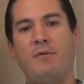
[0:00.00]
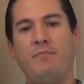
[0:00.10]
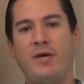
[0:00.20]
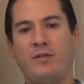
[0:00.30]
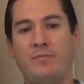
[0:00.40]

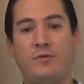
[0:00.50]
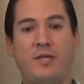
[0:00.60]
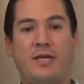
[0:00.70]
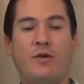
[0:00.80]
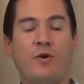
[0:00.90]
Pero te puedo
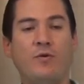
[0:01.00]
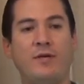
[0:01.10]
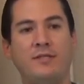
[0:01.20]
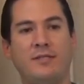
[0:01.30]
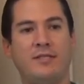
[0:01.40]
decir que yo el
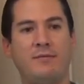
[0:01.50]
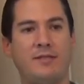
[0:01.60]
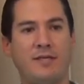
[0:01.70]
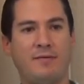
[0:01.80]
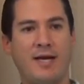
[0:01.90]
lunes ya estaba
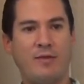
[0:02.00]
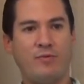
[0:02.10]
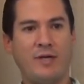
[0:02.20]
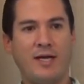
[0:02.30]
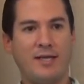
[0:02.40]
trabajando
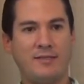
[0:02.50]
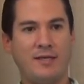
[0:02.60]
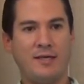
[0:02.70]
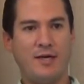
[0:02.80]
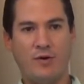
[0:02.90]
en
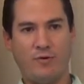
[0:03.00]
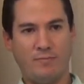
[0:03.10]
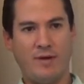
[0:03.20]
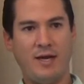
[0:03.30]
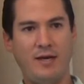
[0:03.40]
casa
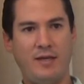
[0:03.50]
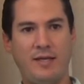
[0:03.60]
normal